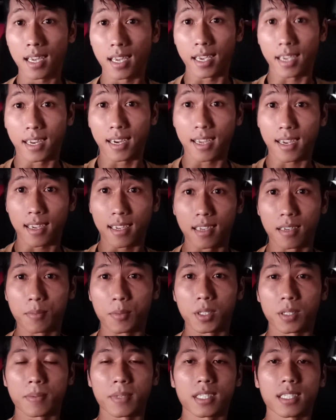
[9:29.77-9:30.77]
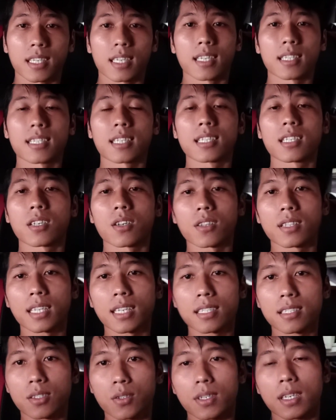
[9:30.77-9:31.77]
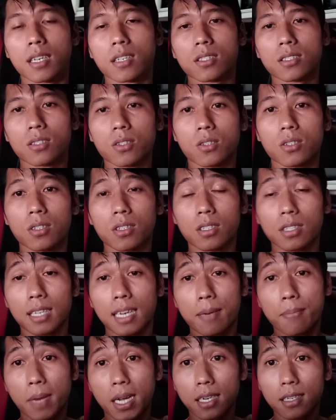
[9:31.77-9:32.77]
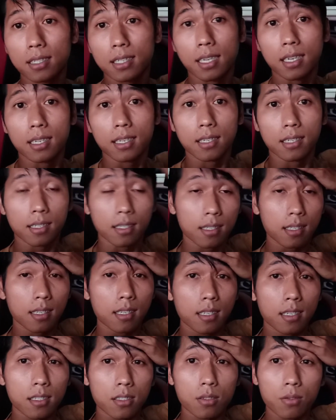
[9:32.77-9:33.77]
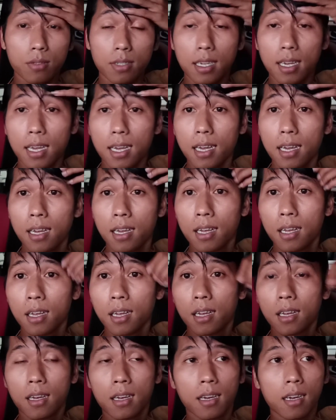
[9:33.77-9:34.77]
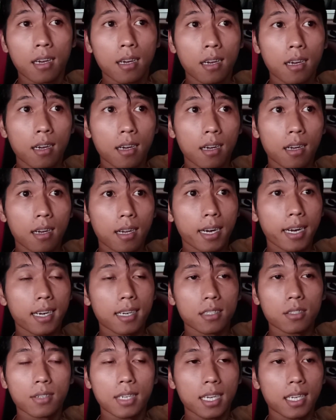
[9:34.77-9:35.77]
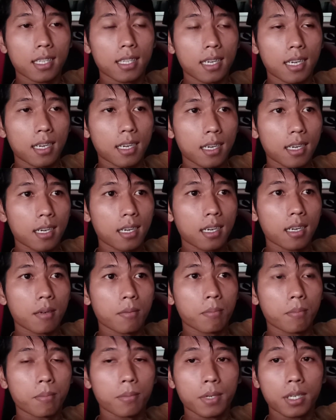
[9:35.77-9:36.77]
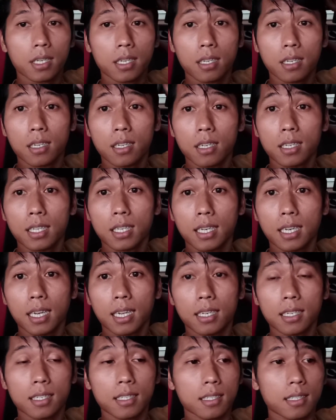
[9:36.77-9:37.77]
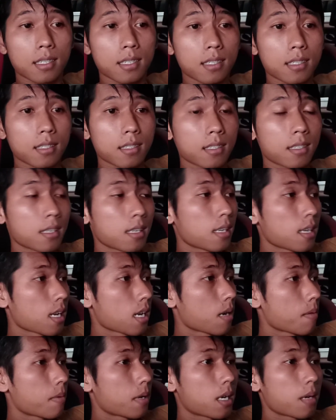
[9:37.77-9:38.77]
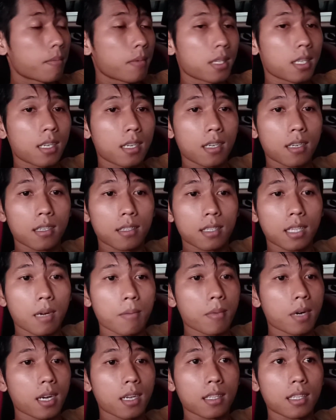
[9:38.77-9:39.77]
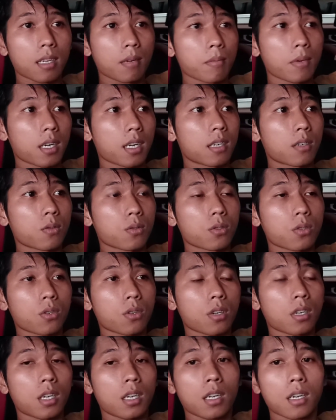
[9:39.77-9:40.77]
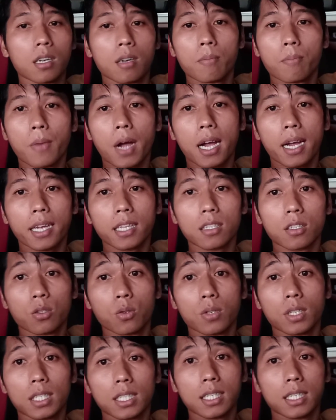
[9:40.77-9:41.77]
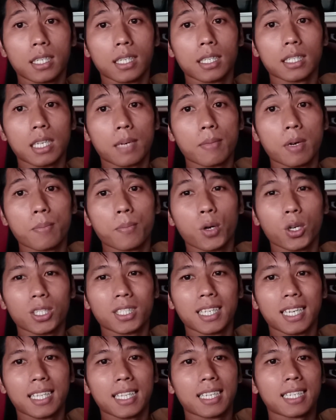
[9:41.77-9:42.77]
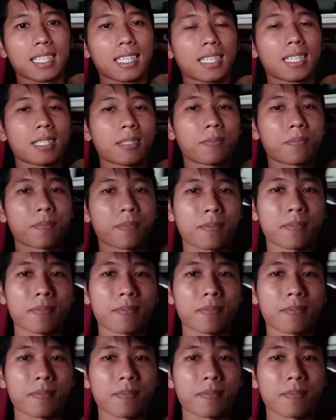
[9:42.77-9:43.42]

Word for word: enak ya buat perjalanan tadi rotes juga cukup nyaman dan uh, sudah keren sudah kita belikan apa namanya tambahan-tambahan untuk paket unit ini sama bosnya tadi